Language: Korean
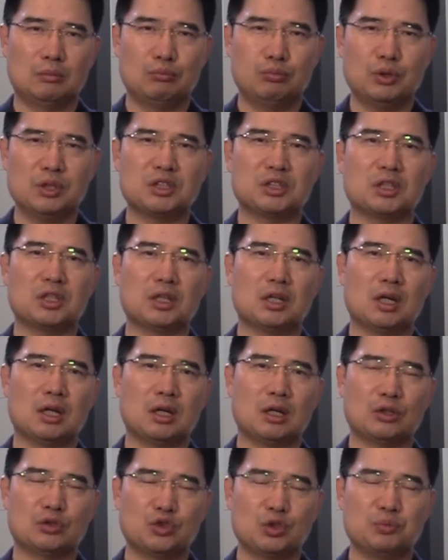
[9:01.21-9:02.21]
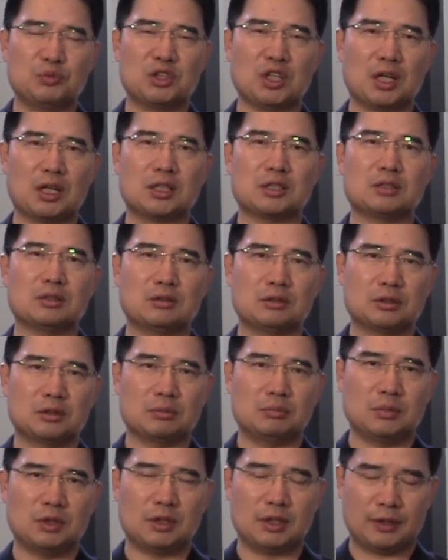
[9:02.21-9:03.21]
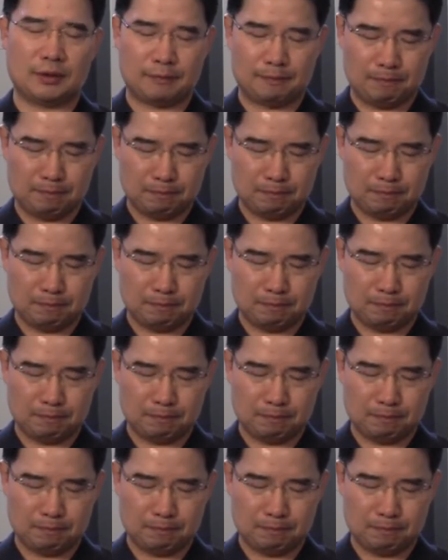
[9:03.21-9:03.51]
뿌리치기가 쉽지 않았을 것입니다.